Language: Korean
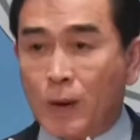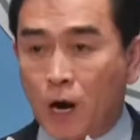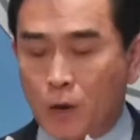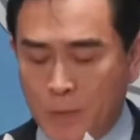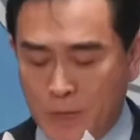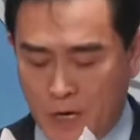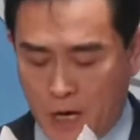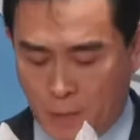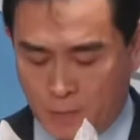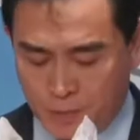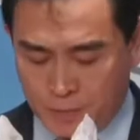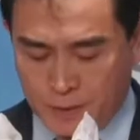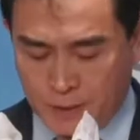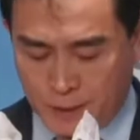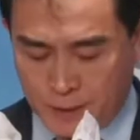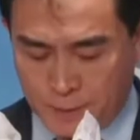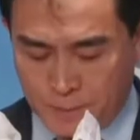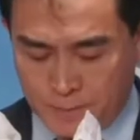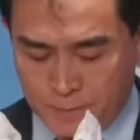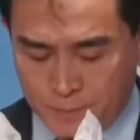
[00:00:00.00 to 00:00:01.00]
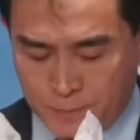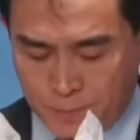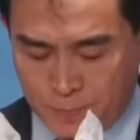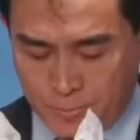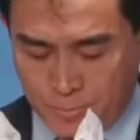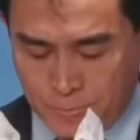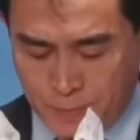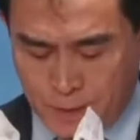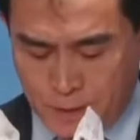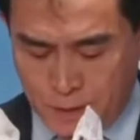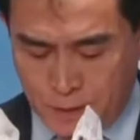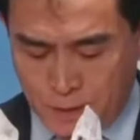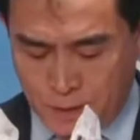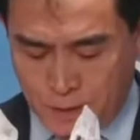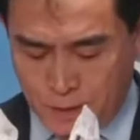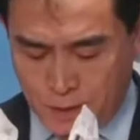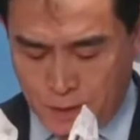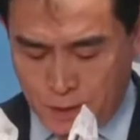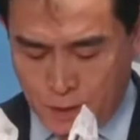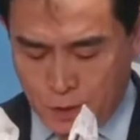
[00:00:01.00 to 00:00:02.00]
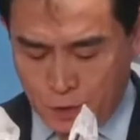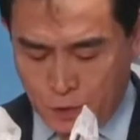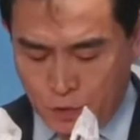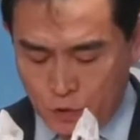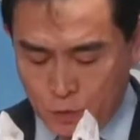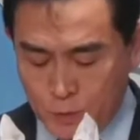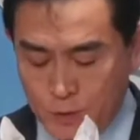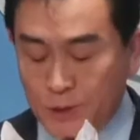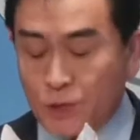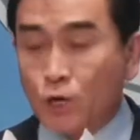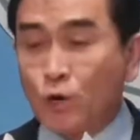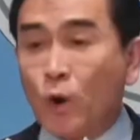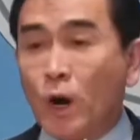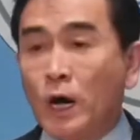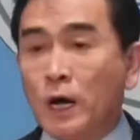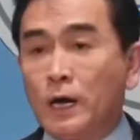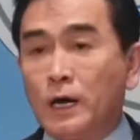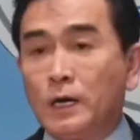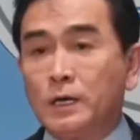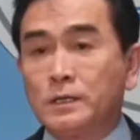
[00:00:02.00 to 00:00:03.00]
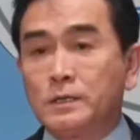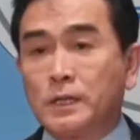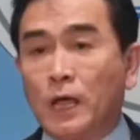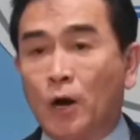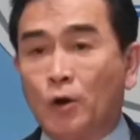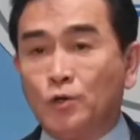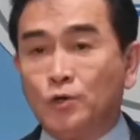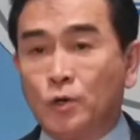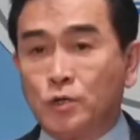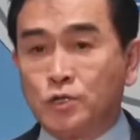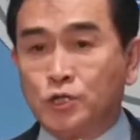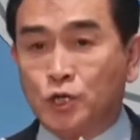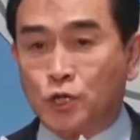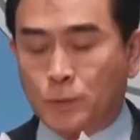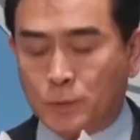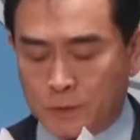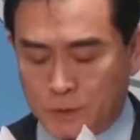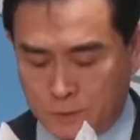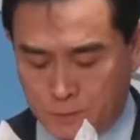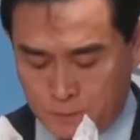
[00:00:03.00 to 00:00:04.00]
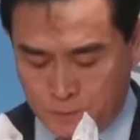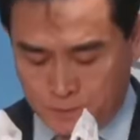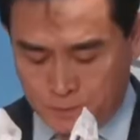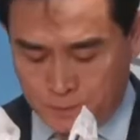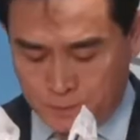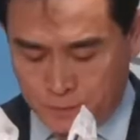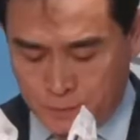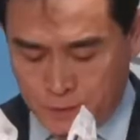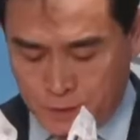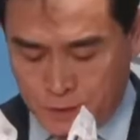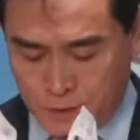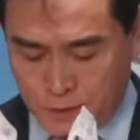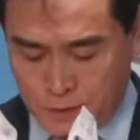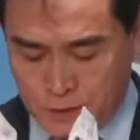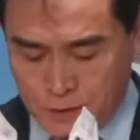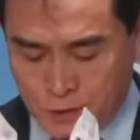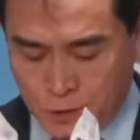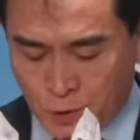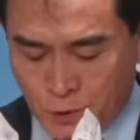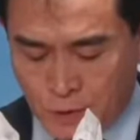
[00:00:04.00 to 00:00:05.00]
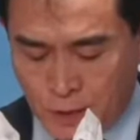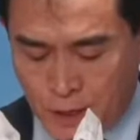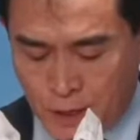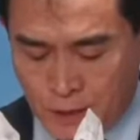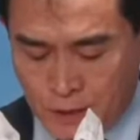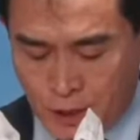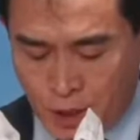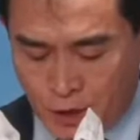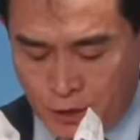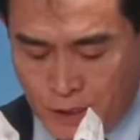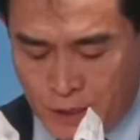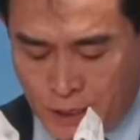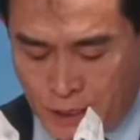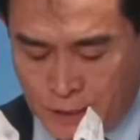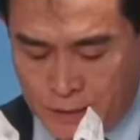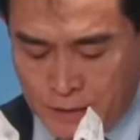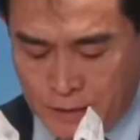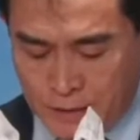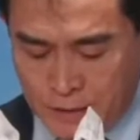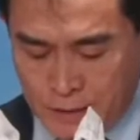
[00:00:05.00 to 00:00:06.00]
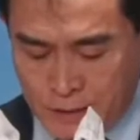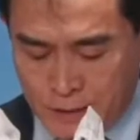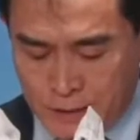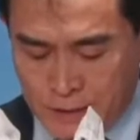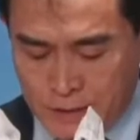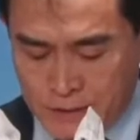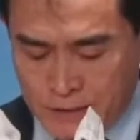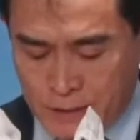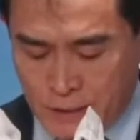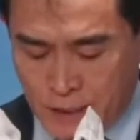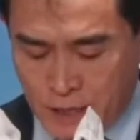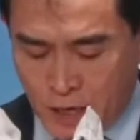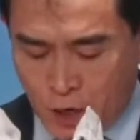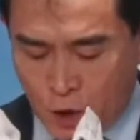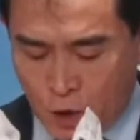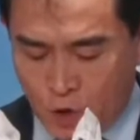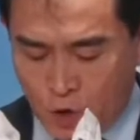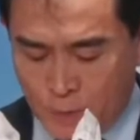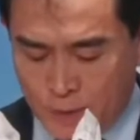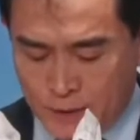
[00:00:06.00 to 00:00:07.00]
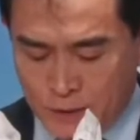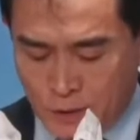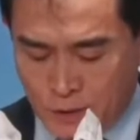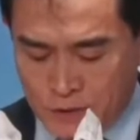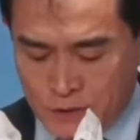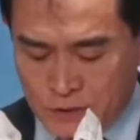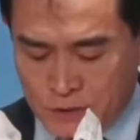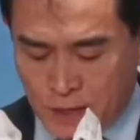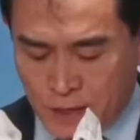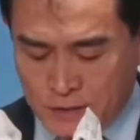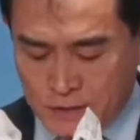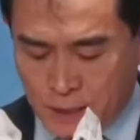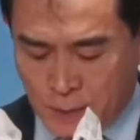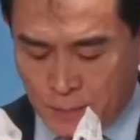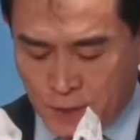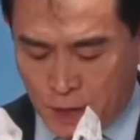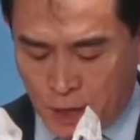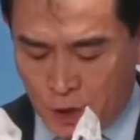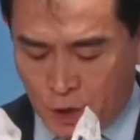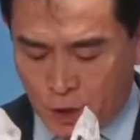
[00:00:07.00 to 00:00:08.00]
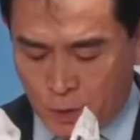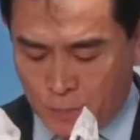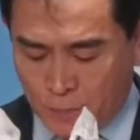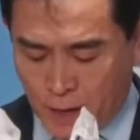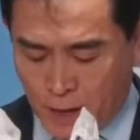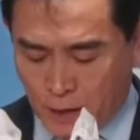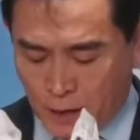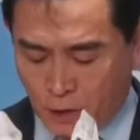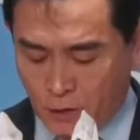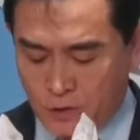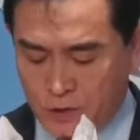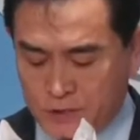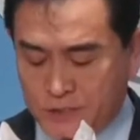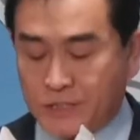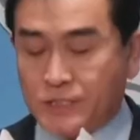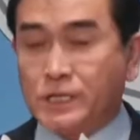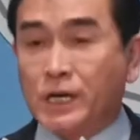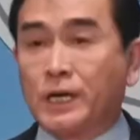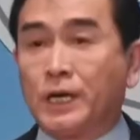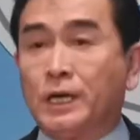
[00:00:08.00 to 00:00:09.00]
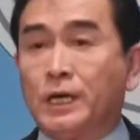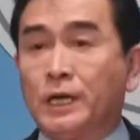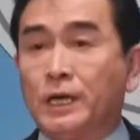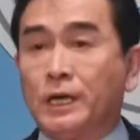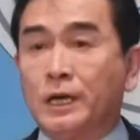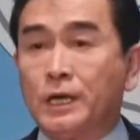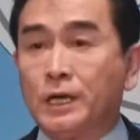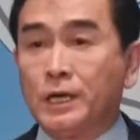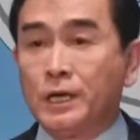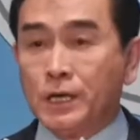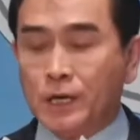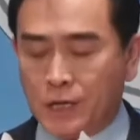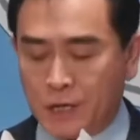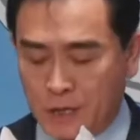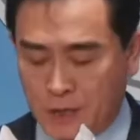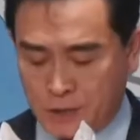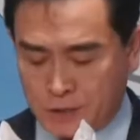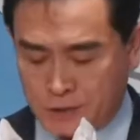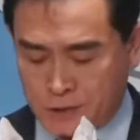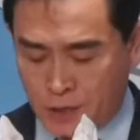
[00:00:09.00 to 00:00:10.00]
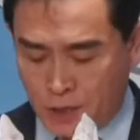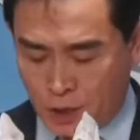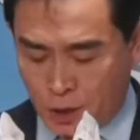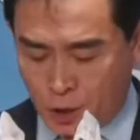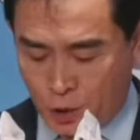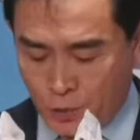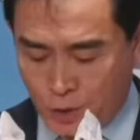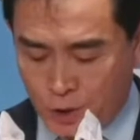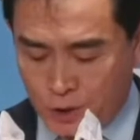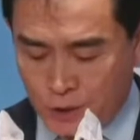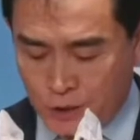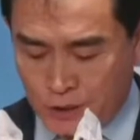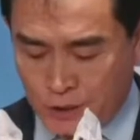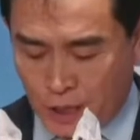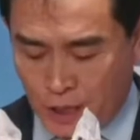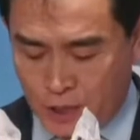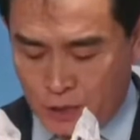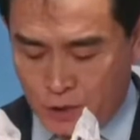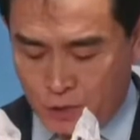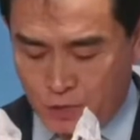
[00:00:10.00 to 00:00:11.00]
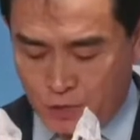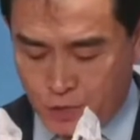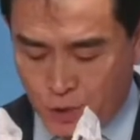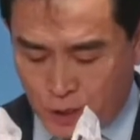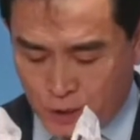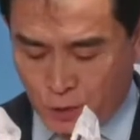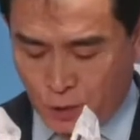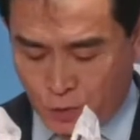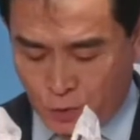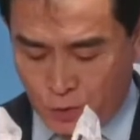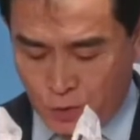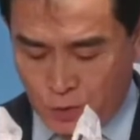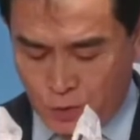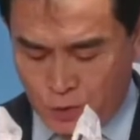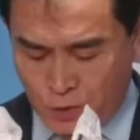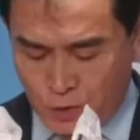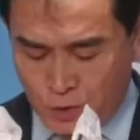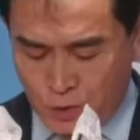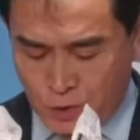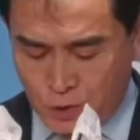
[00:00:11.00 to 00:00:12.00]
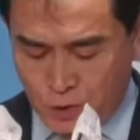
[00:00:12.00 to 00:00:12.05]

제 마음이 아픕니다. 국민들과 당원 동지 여러분, 전당대회 기간 제가 언급했던 4.3 관련 발언을 시작해 최고위원이 된 후에도